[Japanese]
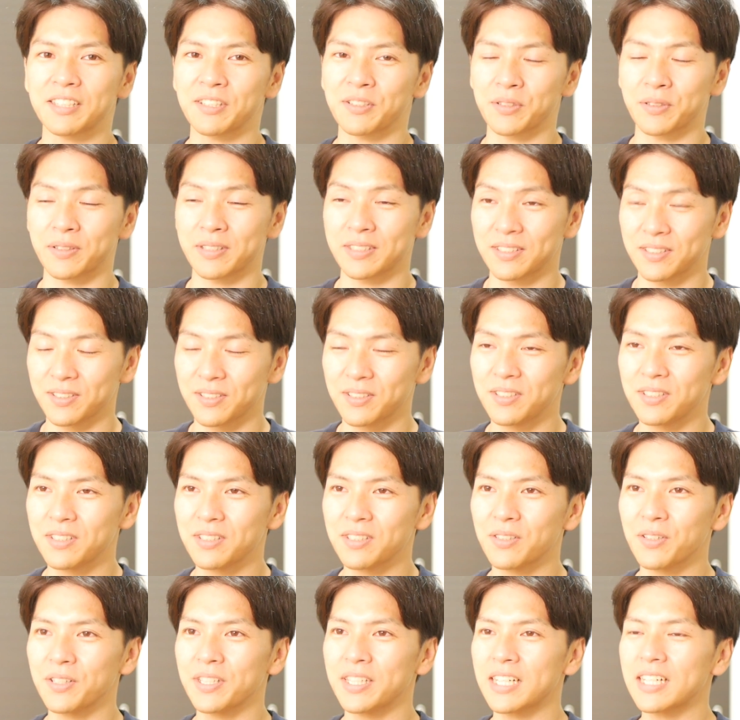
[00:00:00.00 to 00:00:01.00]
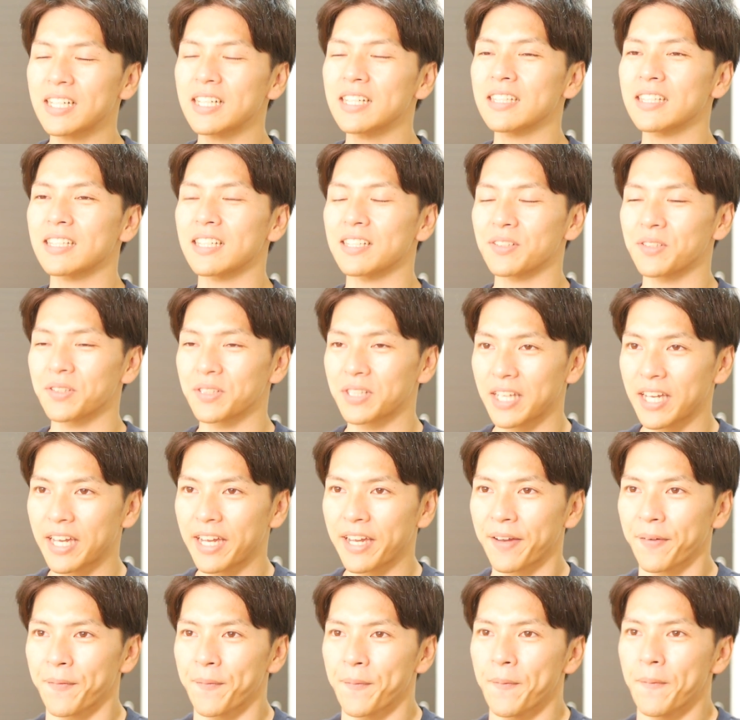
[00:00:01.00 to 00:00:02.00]
ていうのはずっといなかったの
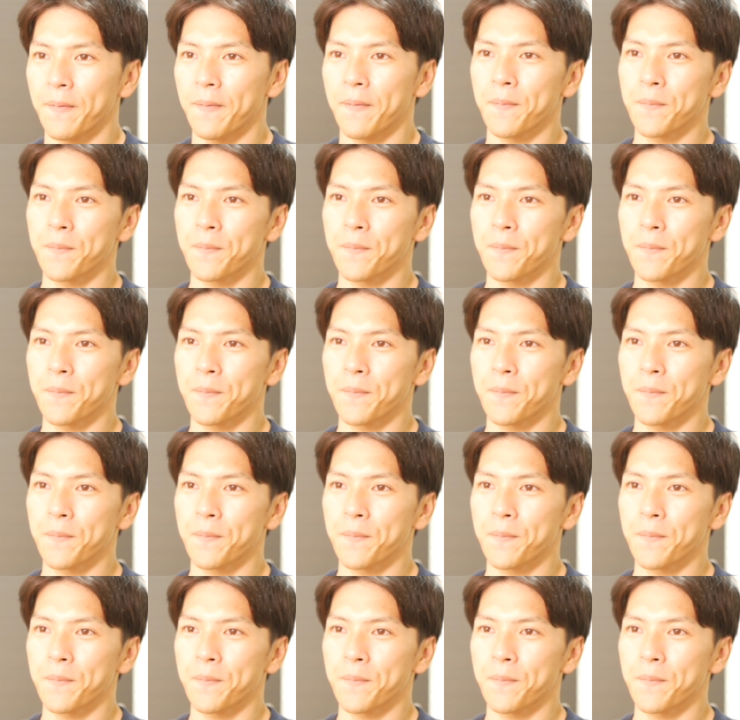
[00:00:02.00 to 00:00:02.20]
で、